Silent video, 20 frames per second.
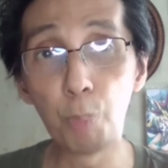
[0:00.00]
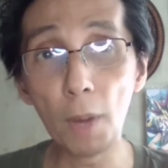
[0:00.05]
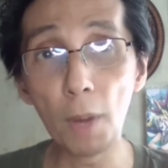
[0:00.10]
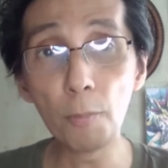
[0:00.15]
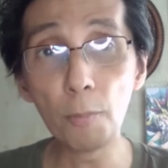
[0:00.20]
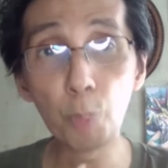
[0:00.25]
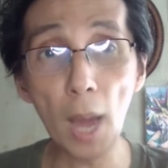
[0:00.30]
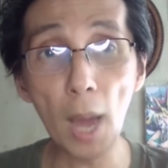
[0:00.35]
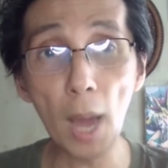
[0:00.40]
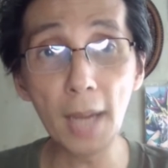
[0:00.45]

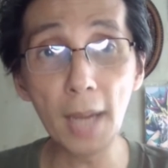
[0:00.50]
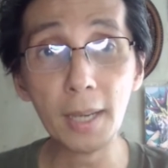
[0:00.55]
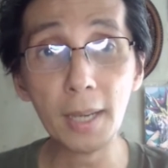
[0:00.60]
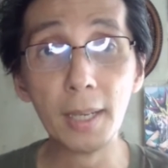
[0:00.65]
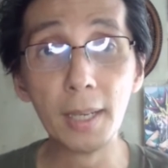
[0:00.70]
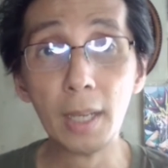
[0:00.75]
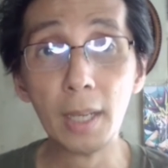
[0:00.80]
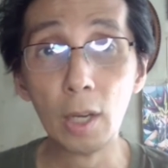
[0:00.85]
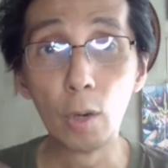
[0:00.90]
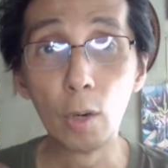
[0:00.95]
buwan-buwan
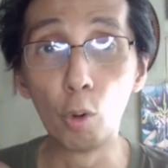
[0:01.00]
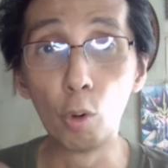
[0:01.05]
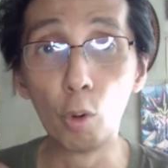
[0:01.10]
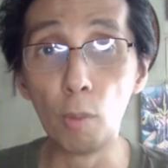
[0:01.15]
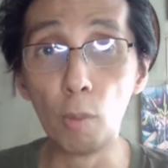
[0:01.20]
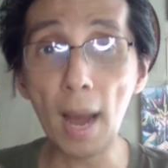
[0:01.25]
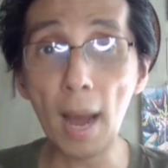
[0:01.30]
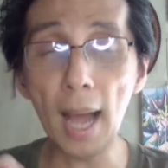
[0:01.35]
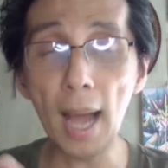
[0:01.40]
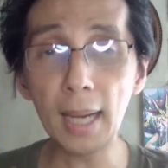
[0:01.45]

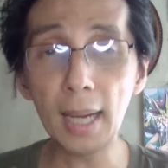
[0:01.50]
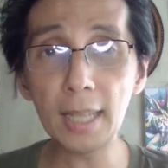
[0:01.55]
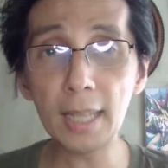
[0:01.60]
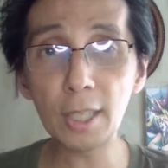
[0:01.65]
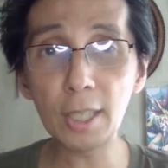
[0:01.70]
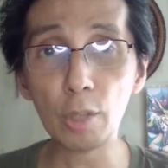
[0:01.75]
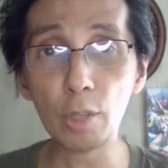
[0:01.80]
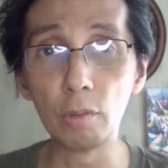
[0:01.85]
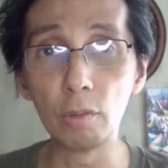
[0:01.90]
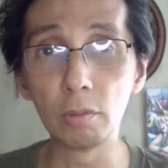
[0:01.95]

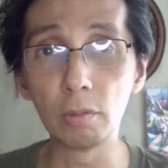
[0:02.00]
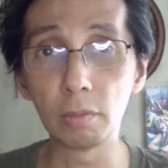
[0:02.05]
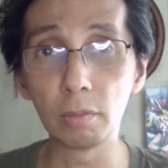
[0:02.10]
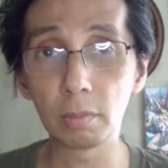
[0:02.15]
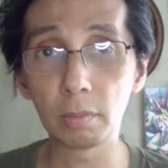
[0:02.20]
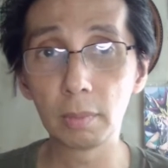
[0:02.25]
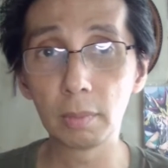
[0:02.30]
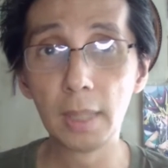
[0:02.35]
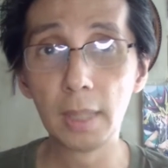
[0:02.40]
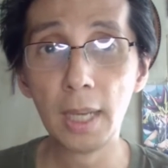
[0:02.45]
umaalis
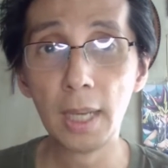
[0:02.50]
yung